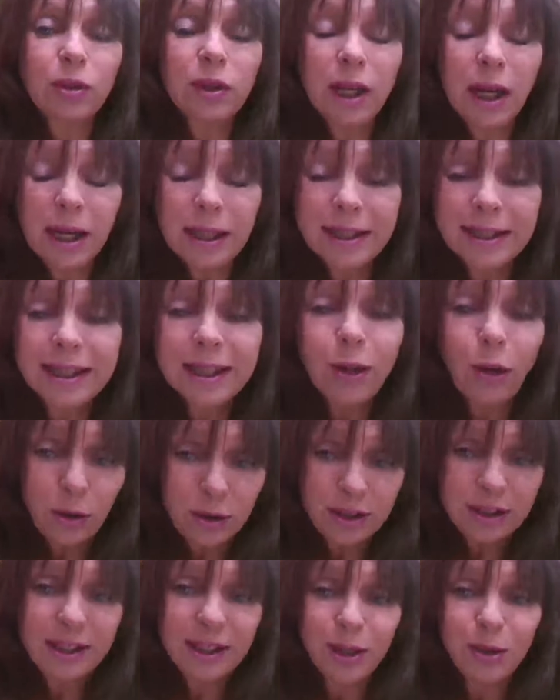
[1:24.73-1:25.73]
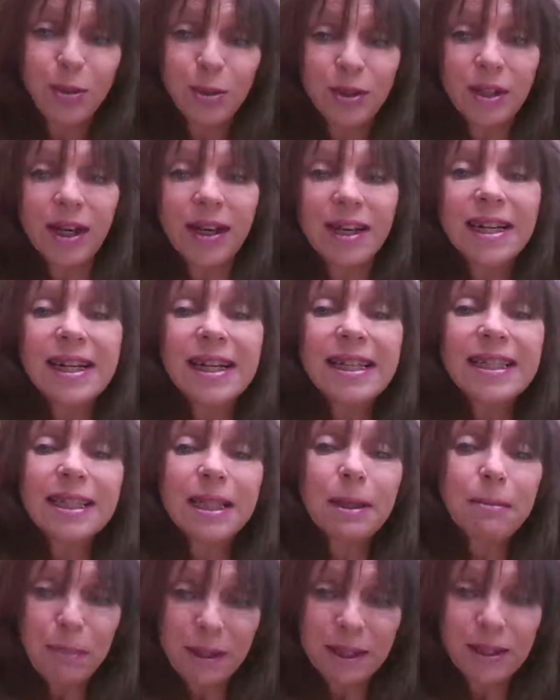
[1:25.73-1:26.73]
à tout ça. C'est
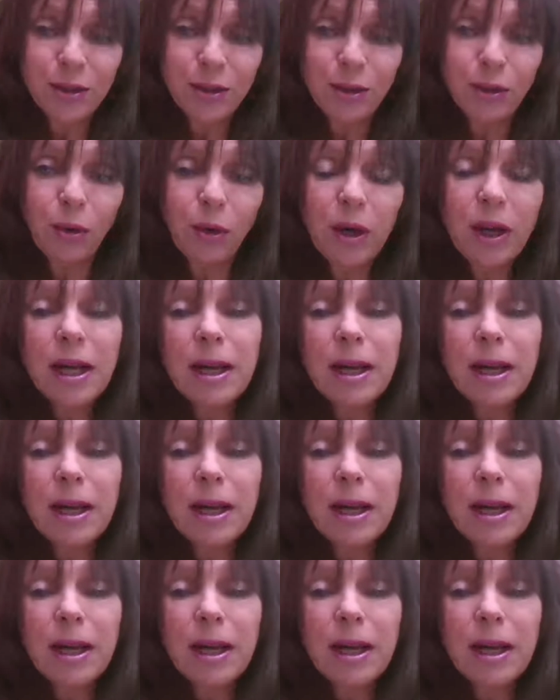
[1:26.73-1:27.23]
passionnant.